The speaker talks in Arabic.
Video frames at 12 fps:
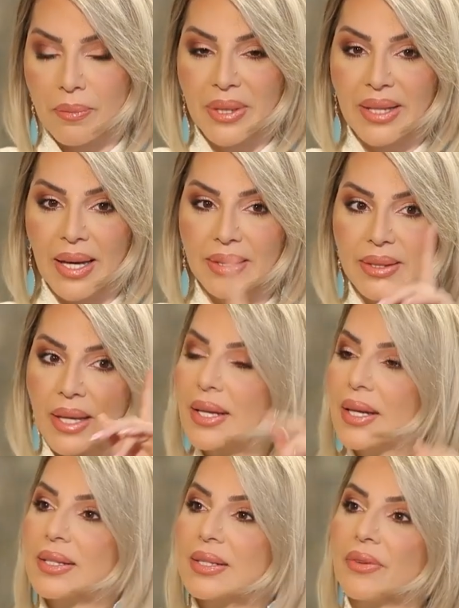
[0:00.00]

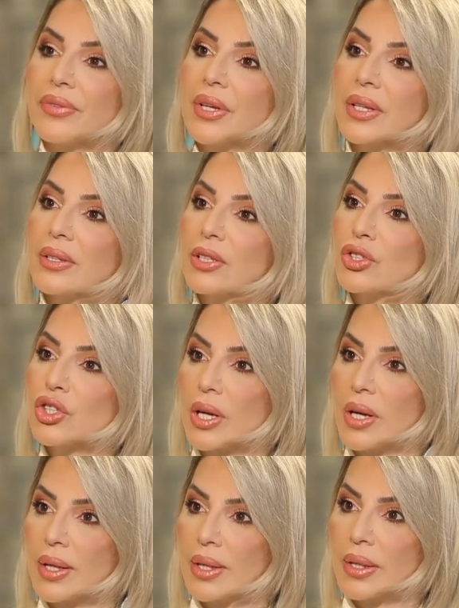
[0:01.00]
بتحداكي اذا فيك
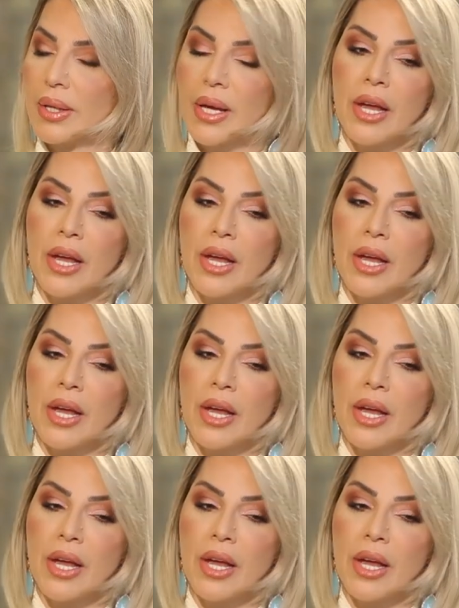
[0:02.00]
تتجاهلي